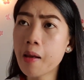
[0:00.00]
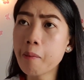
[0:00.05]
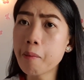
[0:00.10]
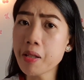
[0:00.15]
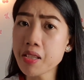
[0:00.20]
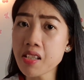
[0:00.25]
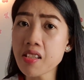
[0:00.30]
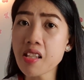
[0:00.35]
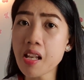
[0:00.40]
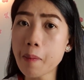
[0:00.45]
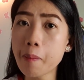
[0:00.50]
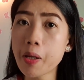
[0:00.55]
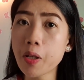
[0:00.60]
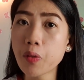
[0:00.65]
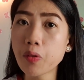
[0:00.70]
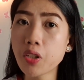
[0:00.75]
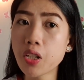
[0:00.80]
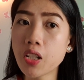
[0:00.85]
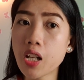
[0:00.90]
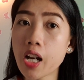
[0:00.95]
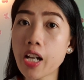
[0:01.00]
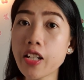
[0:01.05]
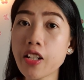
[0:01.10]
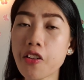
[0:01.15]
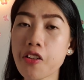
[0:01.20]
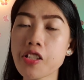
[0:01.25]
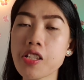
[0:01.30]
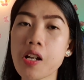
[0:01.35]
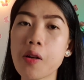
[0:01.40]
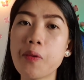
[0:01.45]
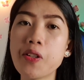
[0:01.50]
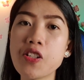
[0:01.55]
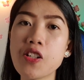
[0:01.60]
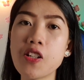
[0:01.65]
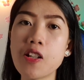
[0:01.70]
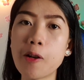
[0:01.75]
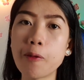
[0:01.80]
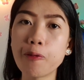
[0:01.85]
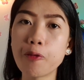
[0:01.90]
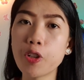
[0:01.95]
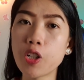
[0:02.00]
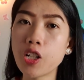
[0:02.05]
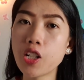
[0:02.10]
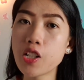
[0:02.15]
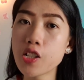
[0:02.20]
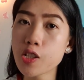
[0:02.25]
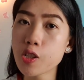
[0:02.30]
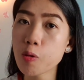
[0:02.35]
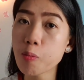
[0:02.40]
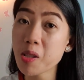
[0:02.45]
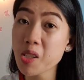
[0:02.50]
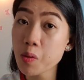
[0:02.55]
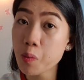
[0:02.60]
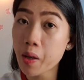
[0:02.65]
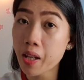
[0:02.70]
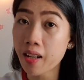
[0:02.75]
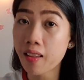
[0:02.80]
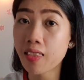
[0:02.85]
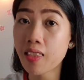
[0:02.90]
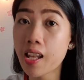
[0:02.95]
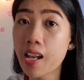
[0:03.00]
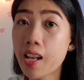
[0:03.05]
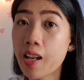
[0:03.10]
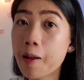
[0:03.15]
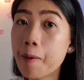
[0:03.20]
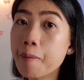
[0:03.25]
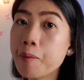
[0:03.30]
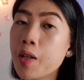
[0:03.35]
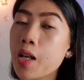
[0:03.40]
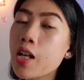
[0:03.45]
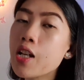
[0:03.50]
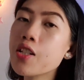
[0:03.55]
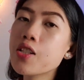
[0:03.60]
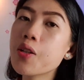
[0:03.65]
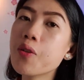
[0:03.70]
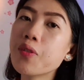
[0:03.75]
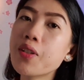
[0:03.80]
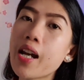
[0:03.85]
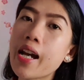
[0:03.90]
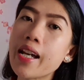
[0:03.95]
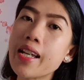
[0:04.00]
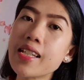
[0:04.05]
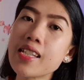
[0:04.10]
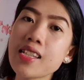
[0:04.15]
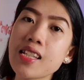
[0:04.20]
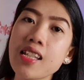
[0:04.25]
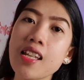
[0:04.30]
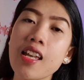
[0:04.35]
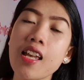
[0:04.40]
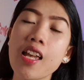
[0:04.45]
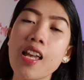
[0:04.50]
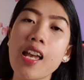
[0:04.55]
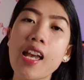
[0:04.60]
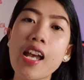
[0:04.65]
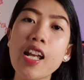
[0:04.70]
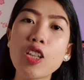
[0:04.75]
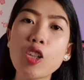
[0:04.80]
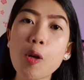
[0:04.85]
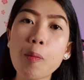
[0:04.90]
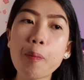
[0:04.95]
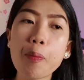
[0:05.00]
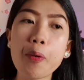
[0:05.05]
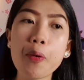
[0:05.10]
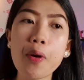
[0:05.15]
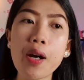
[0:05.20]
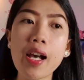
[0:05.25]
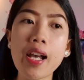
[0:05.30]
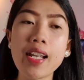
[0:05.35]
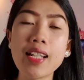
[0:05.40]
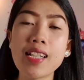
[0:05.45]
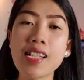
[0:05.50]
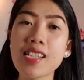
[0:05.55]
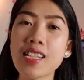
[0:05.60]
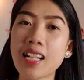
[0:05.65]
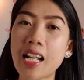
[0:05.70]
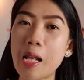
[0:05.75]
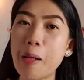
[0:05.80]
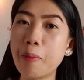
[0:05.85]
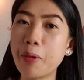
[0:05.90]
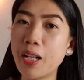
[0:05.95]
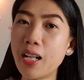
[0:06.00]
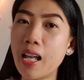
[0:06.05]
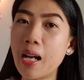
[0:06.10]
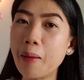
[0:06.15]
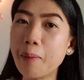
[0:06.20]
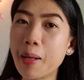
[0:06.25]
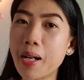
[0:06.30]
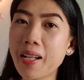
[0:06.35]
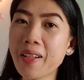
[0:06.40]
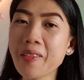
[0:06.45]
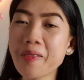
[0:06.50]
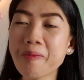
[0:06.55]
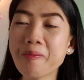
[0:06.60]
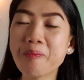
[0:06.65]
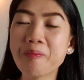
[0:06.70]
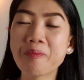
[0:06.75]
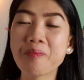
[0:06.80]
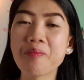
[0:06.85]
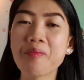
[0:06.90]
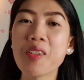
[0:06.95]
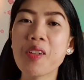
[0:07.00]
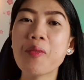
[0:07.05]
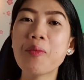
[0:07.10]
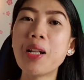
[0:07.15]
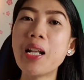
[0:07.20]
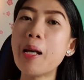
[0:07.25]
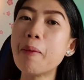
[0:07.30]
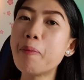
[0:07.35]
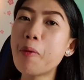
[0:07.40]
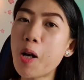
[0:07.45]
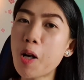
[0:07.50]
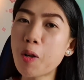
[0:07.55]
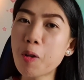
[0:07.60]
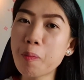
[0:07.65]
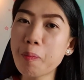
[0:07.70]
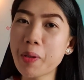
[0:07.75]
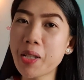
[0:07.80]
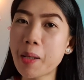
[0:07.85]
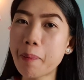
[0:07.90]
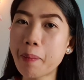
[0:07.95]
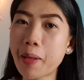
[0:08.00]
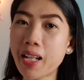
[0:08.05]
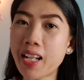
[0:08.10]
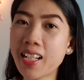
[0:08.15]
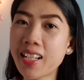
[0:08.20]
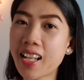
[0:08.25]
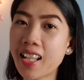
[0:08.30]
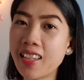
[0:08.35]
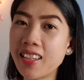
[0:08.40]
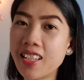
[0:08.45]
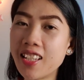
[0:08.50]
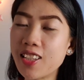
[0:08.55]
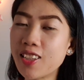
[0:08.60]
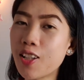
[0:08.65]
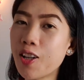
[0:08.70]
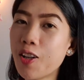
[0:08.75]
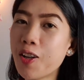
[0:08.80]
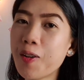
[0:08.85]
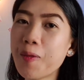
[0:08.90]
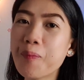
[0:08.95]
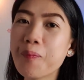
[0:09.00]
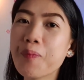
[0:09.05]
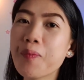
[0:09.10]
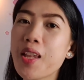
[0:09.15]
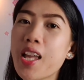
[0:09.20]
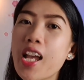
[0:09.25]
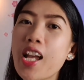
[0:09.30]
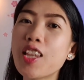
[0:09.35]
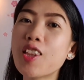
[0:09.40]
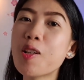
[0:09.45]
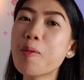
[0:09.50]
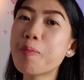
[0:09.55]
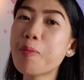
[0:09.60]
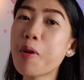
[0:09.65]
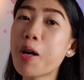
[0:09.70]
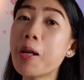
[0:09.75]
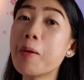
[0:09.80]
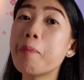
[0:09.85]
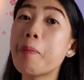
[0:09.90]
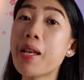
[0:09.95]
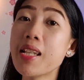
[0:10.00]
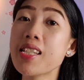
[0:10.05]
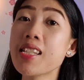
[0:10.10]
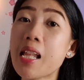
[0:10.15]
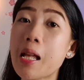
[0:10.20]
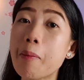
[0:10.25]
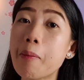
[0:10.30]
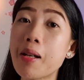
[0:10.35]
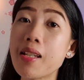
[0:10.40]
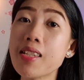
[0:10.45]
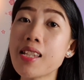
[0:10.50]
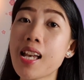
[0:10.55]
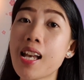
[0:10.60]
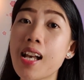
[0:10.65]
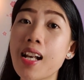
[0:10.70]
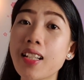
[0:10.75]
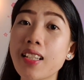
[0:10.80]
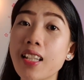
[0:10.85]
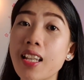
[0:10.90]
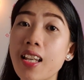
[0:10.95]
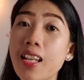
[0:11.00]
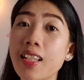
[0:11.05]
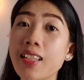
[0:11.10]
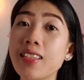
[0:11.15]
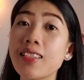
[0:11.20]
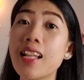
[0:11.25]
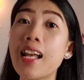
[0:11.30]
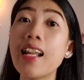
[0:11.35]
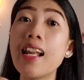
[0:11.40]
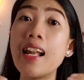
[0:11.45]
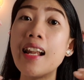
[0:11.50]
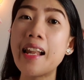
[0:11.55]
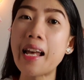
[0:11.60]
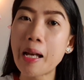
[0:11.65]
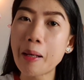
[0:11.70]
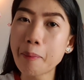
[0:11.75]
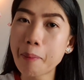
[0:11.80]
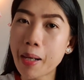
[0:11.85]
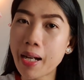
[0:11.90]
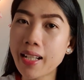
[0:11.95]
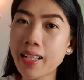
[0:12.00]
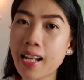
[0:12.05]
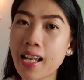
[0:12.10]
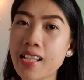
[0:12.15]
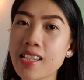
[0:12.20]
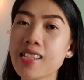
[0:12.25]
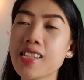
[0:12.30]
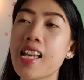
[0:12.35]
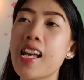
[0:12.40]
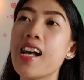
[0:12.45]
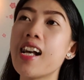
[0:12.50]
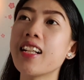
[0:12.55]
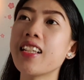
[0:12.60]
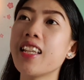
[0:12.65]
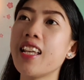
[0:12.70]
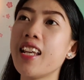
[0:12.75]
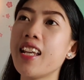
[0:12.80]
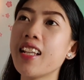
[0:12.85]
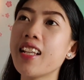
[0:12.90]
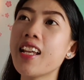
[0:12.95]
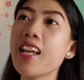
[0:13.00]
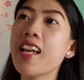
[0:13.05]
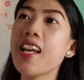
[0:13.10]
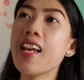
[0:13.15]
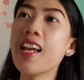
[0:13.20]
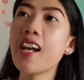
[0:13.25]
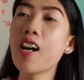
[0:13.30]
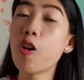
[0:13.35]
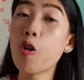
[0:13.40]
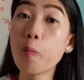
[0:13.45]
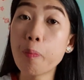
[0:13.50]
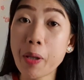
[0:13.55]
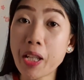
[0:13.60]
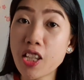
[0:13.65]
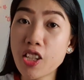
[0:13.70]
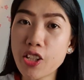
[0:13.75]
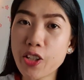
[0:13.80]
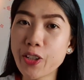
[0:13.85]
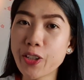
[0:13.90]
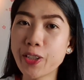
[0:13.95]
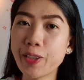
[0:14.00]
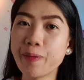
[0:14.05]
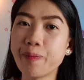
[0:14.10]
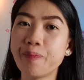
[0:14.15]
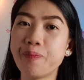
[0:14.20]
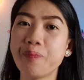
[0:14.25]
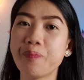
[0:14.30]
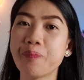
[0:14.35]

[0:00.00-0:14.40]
masasabi ko din na, ay, nag-asawa siya ng foreigner, so maswerte. So guys, ito po ay disclaimer lamang. Wala po akong pinaparinggan dito. Ito po ay based lamang sa aking nalalaman at sa aking opinion.